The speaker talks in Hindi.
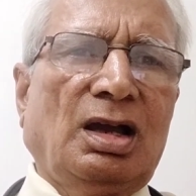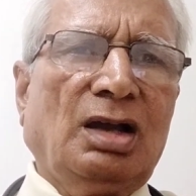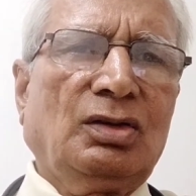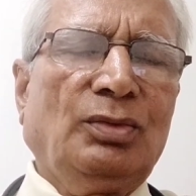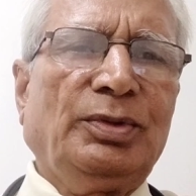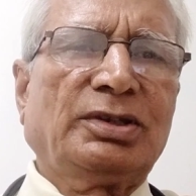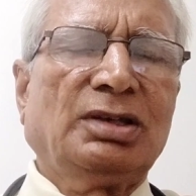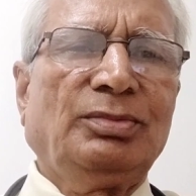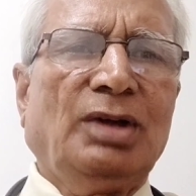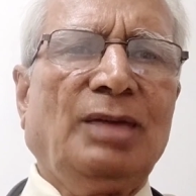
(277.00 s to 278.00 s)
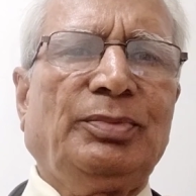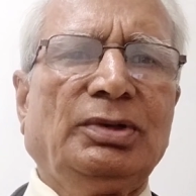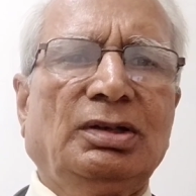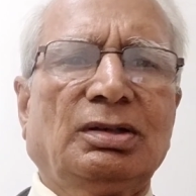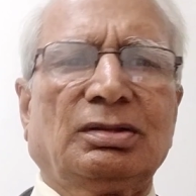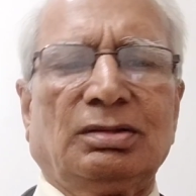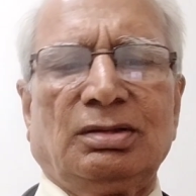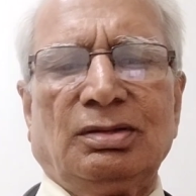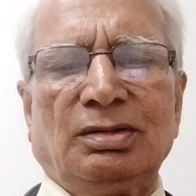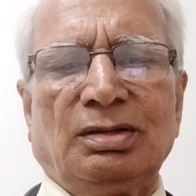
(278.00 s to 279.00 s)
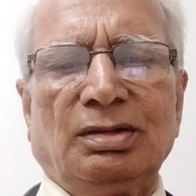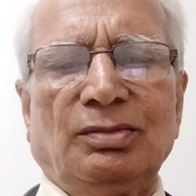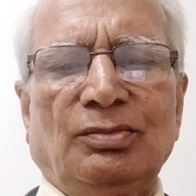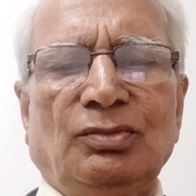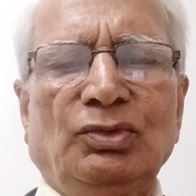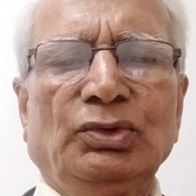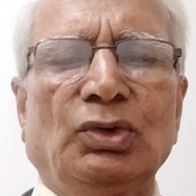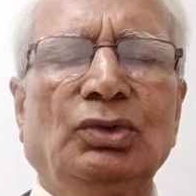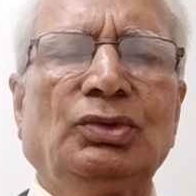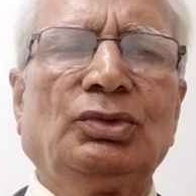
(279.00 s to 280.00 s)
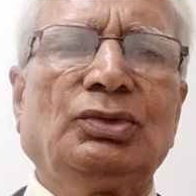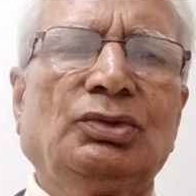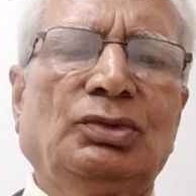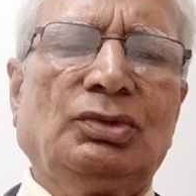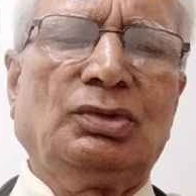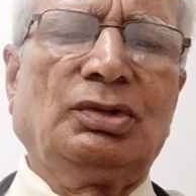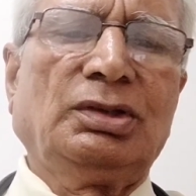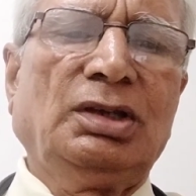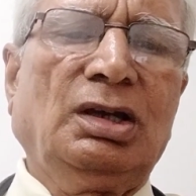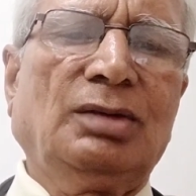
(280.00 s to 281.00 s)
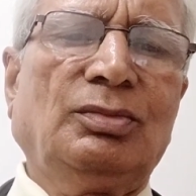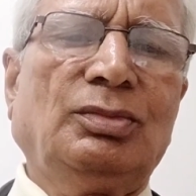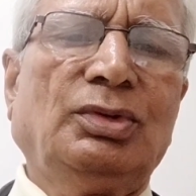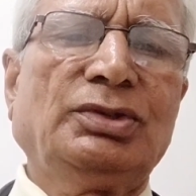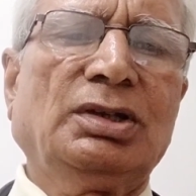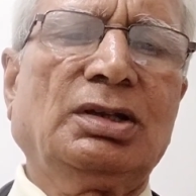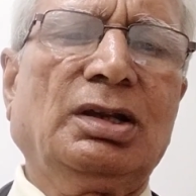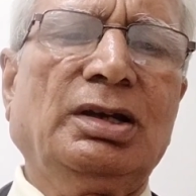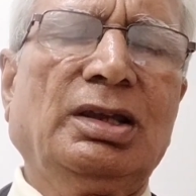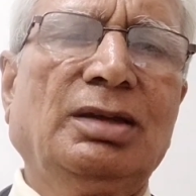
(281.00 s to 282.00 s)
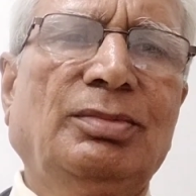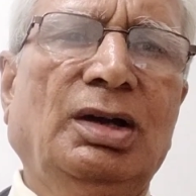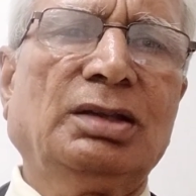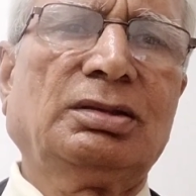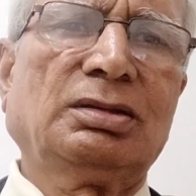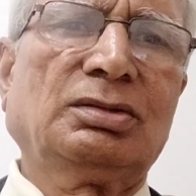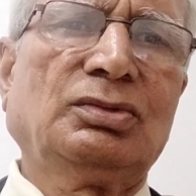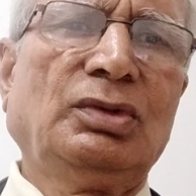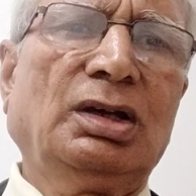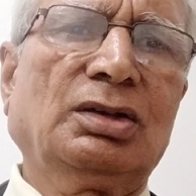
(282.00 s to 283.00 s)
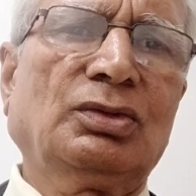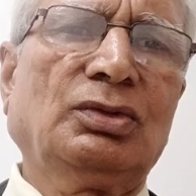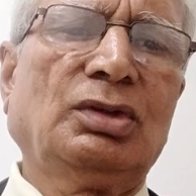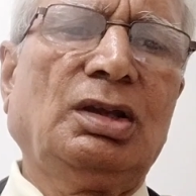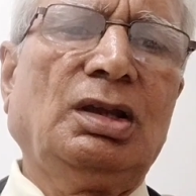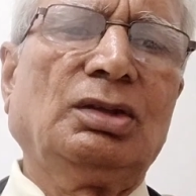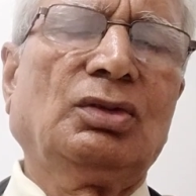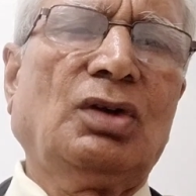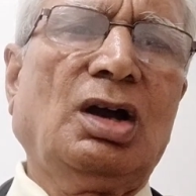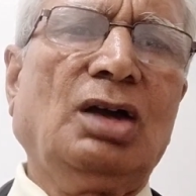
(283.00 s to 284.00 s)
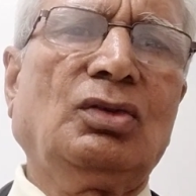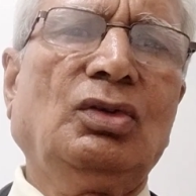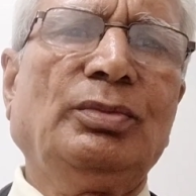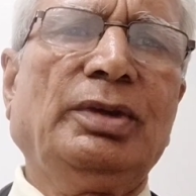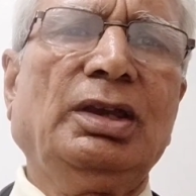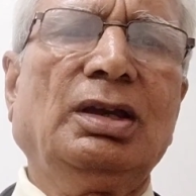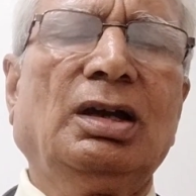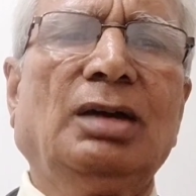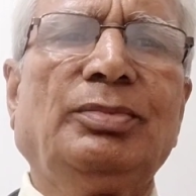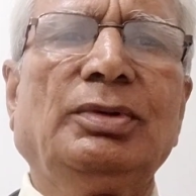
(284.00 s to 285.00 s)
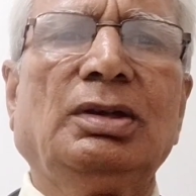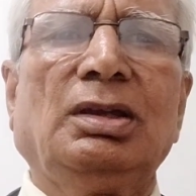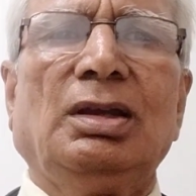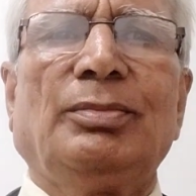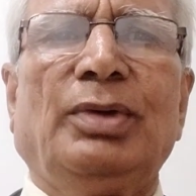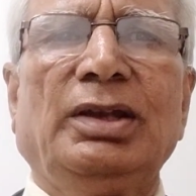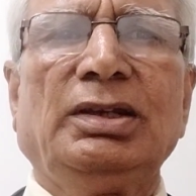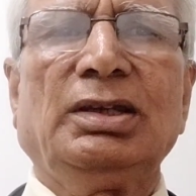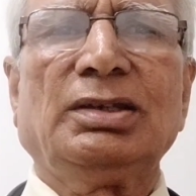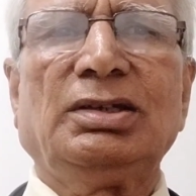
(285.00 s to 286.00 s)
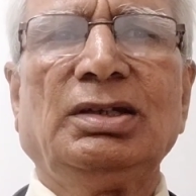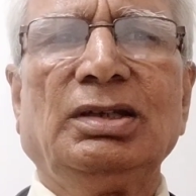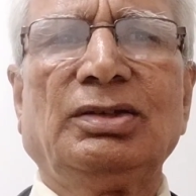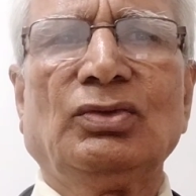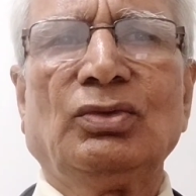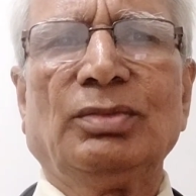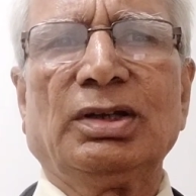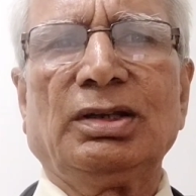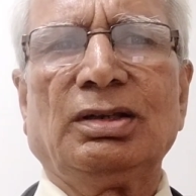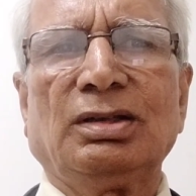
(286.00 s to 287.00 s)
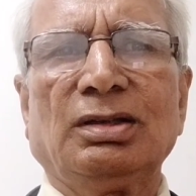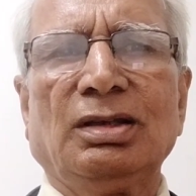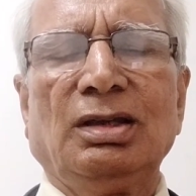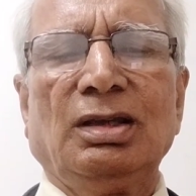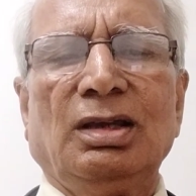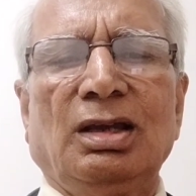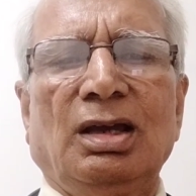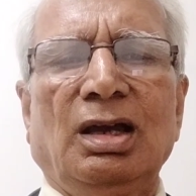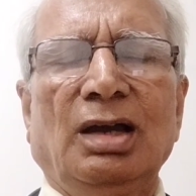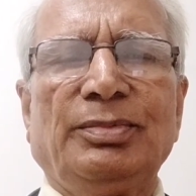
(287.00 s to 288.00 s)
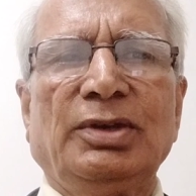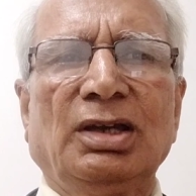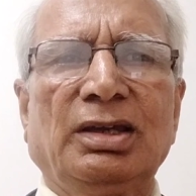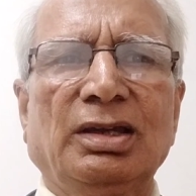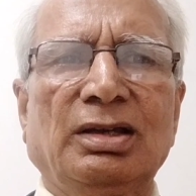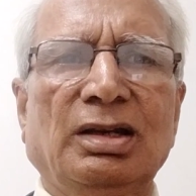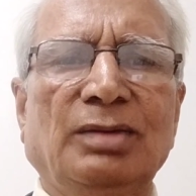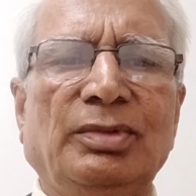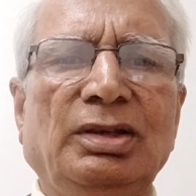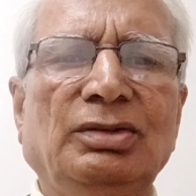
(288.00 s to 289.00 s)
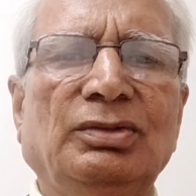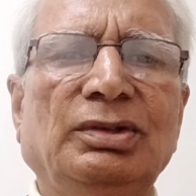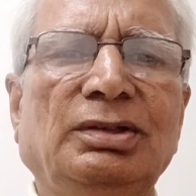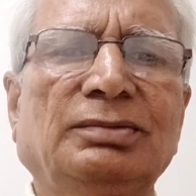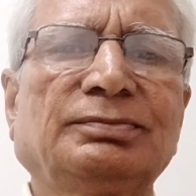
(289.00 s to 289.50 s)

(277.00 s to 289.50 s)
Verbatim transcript: आंखों पर जब आप मुंह धो या भोजन करने के बाद कुल्ला करो तो आँखों में आप पानी के छींटे जरूर मारें आपकी आंखें खराब नहीं होंगी